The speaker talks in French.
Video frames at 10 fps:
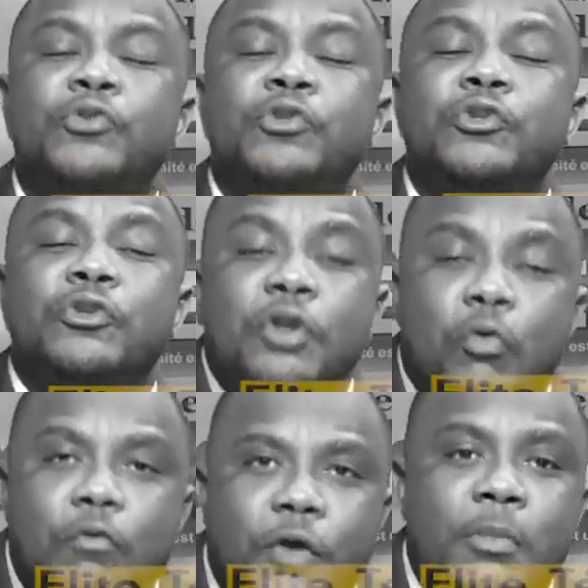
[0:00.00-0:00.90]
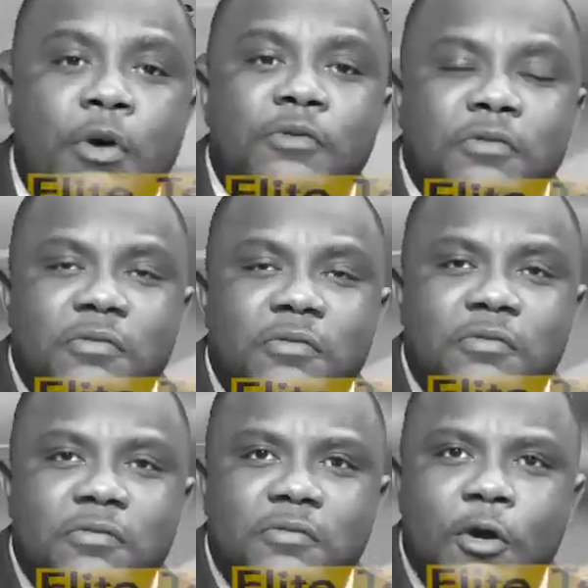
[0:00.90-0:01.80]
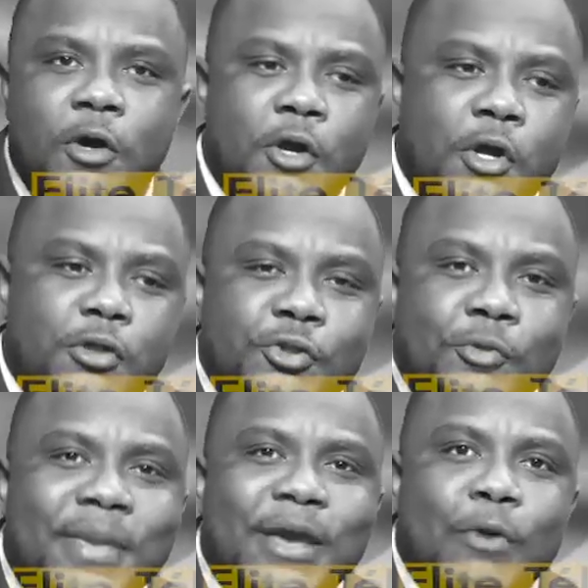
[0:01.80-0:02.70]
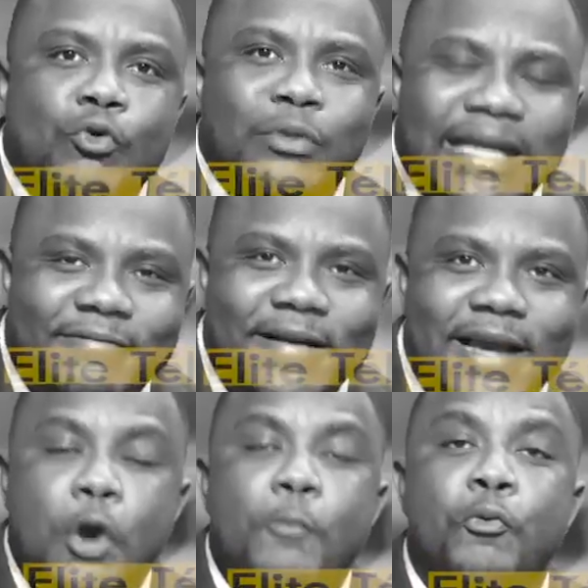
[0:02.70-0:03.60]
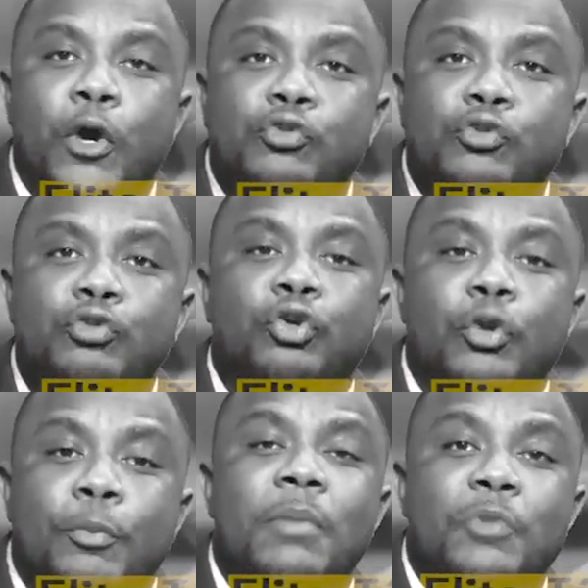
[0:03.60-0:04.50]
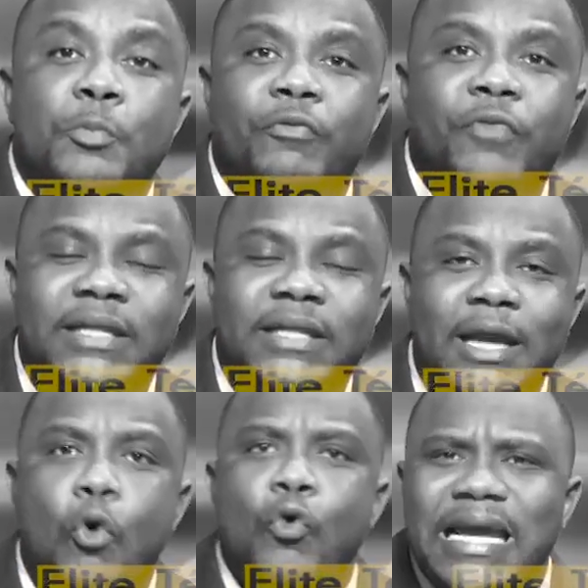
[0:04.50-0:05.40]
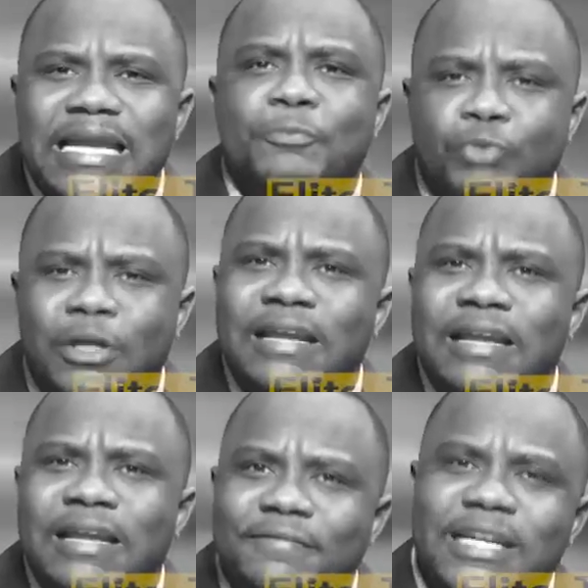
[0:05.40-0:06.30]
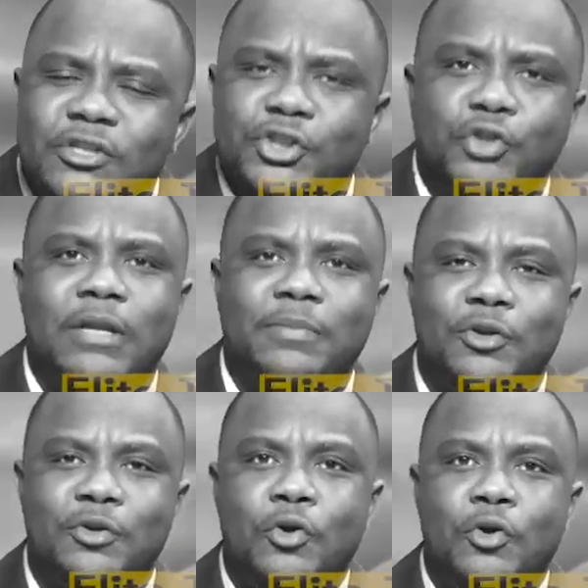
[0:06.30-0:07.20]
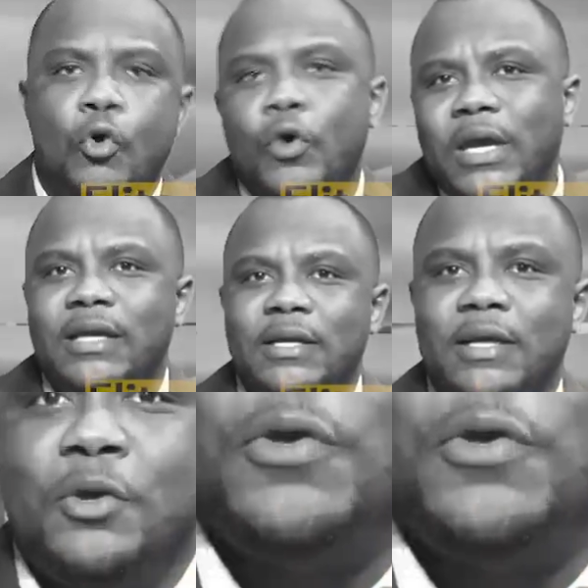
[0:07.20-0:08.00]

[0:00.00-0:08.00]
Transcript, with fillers: Puisque si le gouvernement euh, se met au travail pour résoudre le problème de pauvreté, aucun député ne verra des gens chez lui à la maison. Aucun.